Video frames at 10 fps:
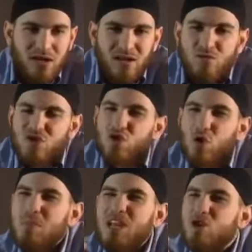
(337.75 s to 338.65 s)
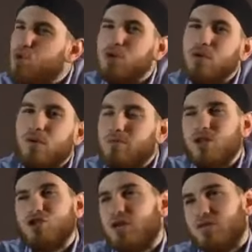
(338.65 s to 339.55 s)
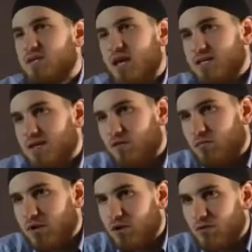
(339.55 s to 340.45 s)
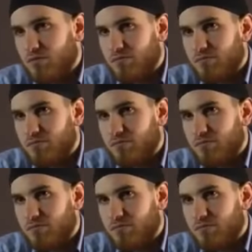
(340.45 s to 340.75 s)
dann müssten doch Millionen von Menschen etwas Gleiches hervorbringen können.